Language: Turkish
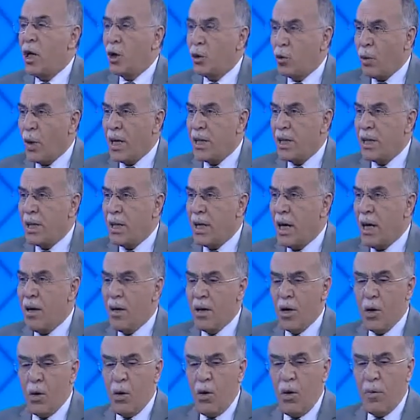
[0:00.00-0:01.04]
Dolayısıyla
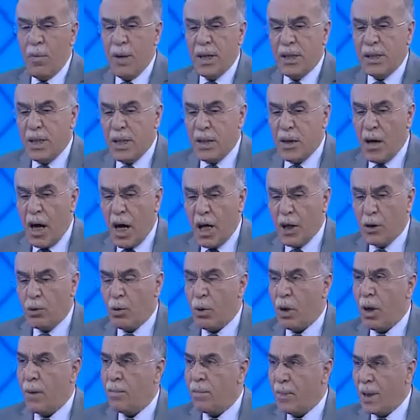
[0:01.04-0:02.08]
o mesleğine ait
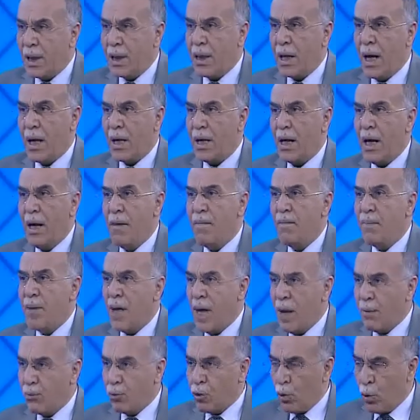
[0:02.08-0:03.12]
olan bilgilerle
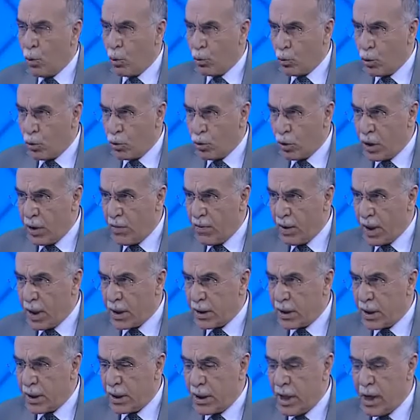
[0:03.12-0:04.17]
hem çoluğun çocuğun
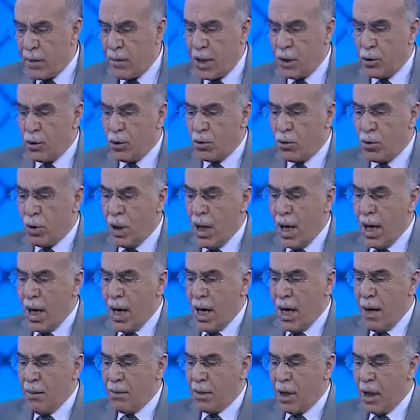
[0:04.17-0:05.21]
nafakasını temin ediyorsun
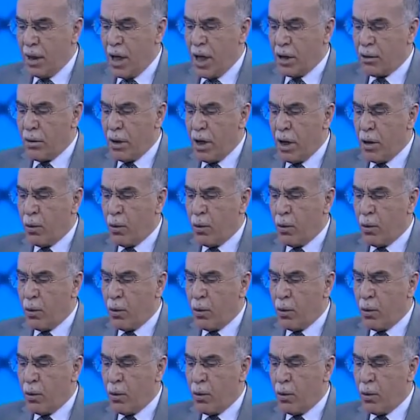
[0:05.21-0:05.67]
hem de allah